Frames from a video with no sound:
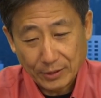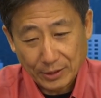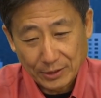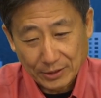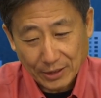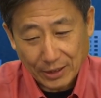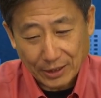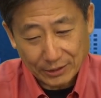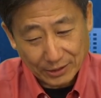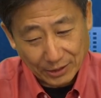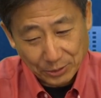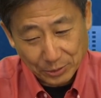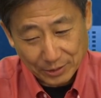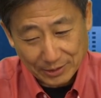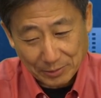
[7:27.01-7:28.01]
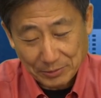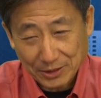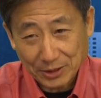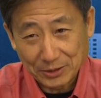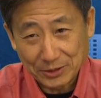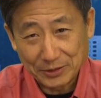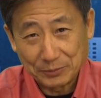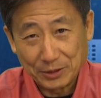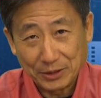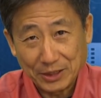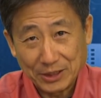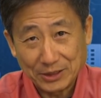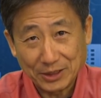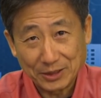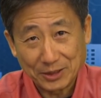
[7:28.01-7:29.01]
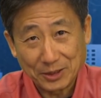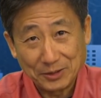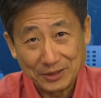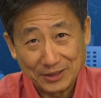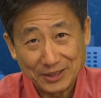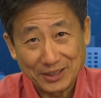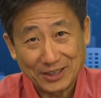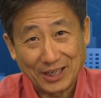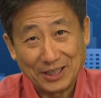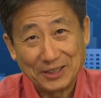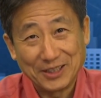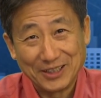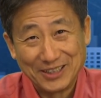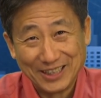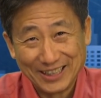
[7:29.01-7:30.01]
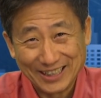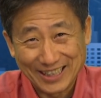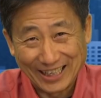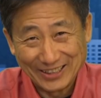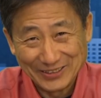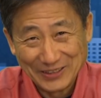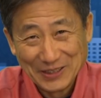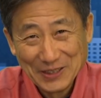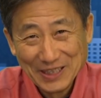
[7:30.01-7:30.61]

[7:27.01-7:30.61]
哎呀，等一会儿咱们让这位内向的高宁给谈一谈这个感觉。